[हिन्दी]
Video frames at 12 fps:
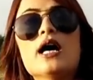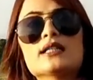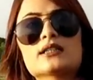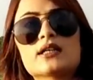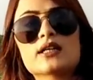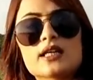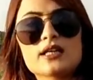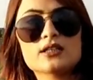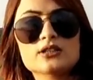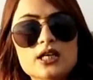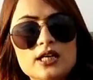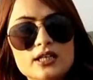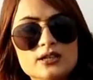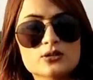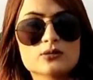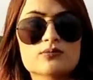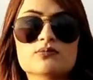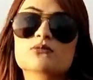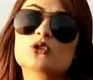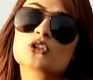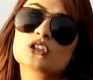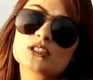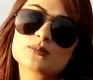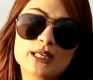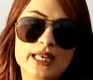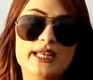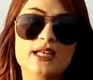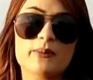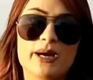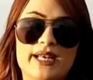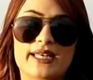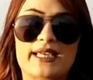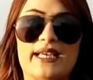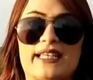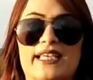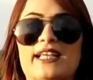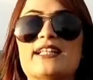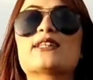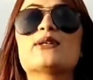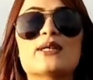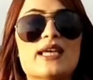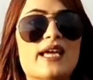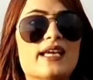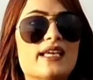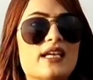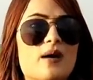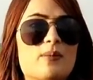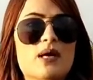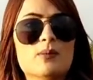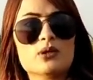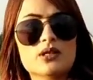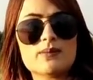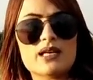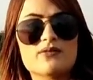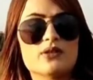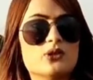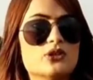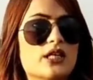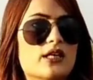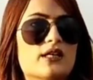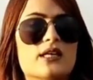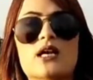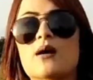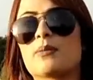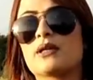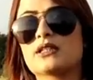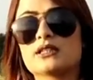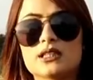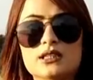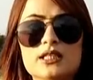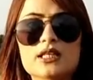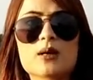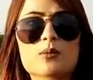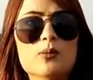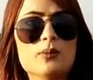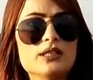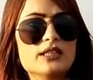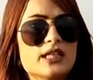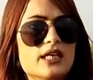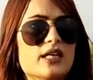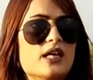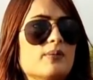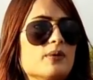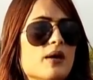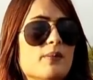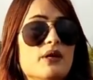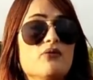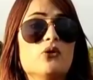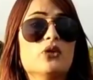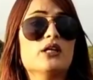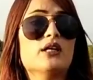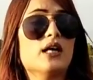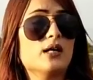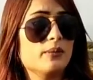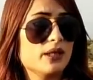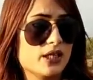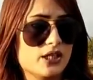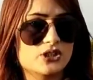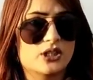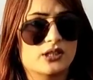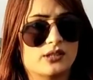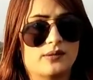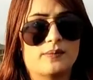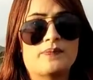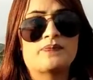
ऐसा के जाके कोई चीज़ मिले ही ना बाहर निकल के तो ये है कि यहाँ पर आपको ये बेनिफिट हो जाएगा कि यहाँ पर नज़दीक तरीन आपको मिल जाएगी अगर आप यहाँ पर फौरी घर बनाना चाहते हैं